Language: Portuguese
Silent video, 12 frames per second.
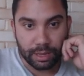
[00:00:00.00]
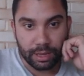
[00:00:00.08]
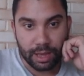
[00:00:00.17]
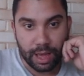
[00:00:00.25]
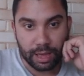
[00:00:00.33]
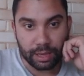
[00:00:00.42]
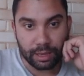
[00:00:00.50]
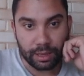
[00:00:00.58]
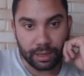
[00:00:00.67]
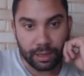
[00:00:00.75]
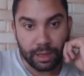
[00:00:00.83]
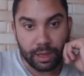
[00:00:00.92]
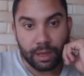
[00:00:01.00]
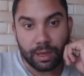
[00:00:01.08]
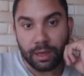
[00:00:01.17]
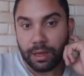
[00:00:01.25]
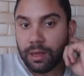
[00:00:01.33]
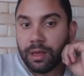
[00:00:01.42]
aqui, aqui.
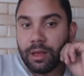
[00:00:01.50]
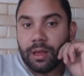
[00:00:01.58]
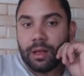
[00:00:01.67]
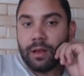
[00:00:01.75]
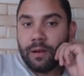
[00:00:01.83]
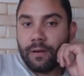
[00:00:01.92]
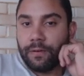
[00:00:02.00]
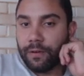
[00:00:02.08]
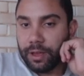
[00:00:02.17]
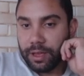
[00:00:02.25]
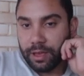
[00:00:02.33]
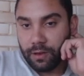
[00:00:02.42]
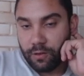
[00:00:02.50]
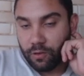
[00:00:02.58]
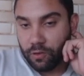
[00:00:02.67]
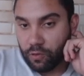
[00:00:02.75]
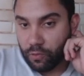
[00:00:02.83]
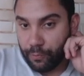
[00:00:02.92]
Foi.
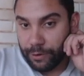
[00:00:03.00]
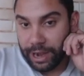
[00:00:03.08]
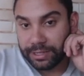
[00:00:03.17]
O